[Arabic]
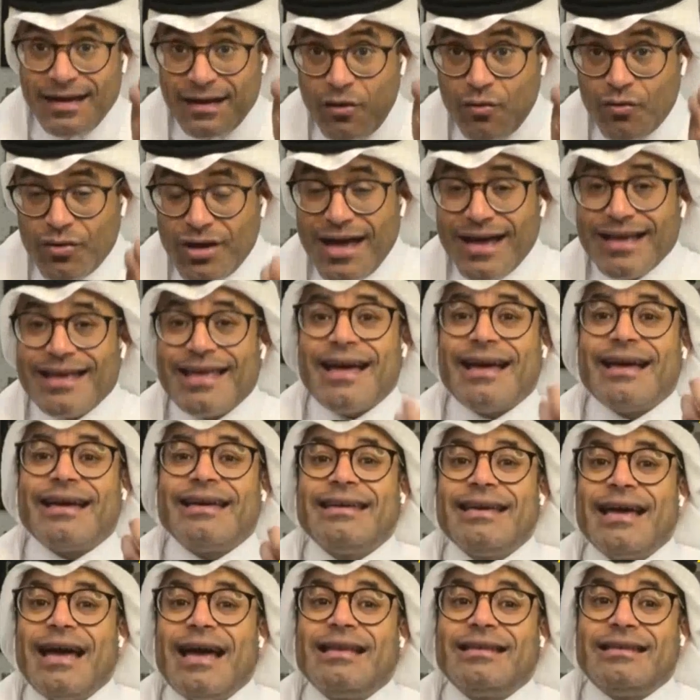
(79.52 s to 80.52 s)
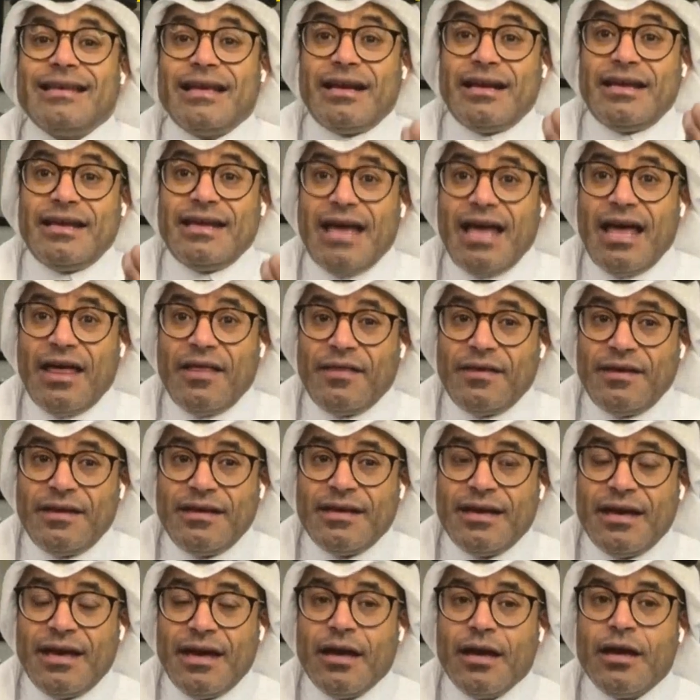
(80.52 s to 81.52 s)
هناك قياده
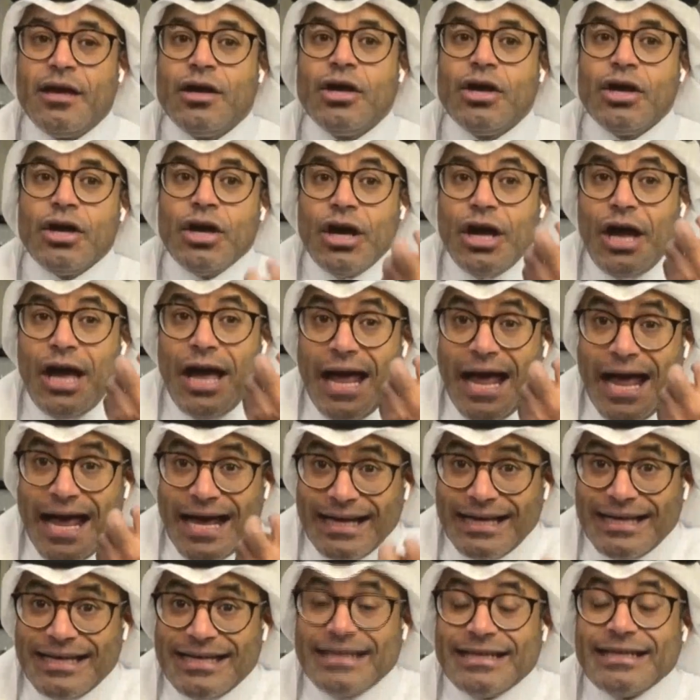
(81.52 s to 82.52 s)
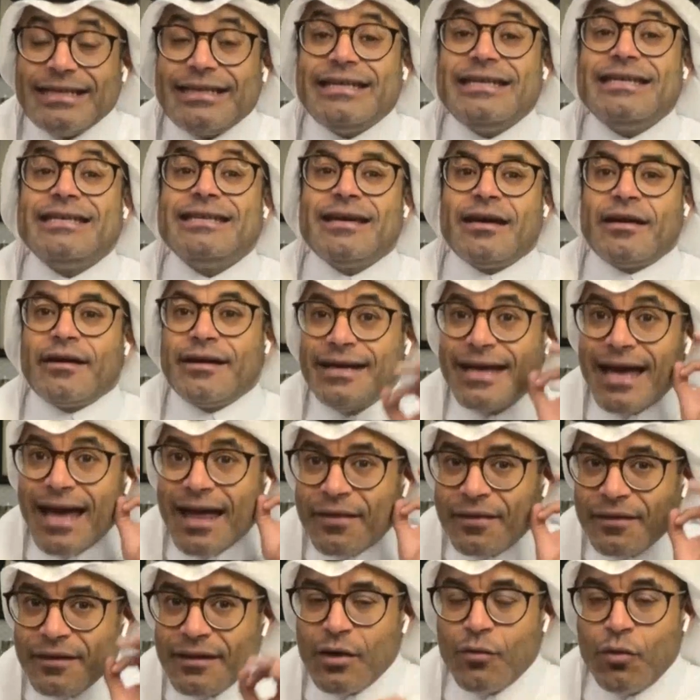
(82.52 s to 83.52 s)
رياضيه حقيقيه
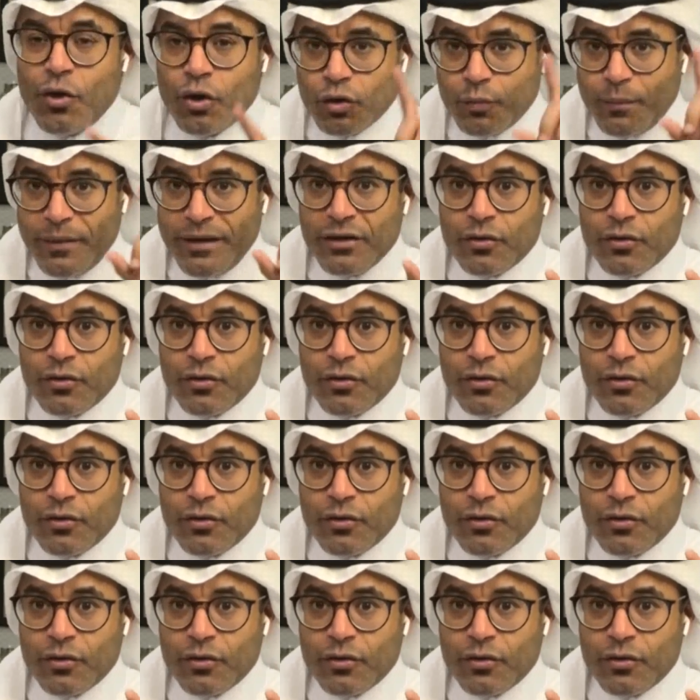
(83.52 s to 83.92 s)
رياضيه وحط بين